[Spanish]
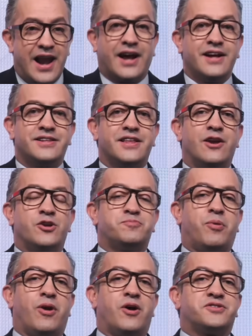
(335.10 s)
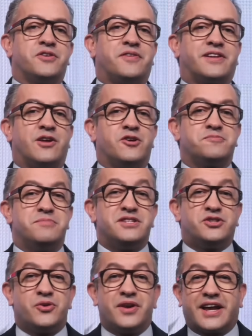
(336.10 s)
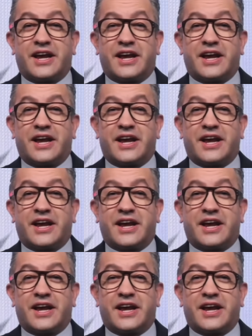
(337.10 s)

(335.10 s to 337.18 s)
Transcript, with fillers: La gente de los poblados afectados menciona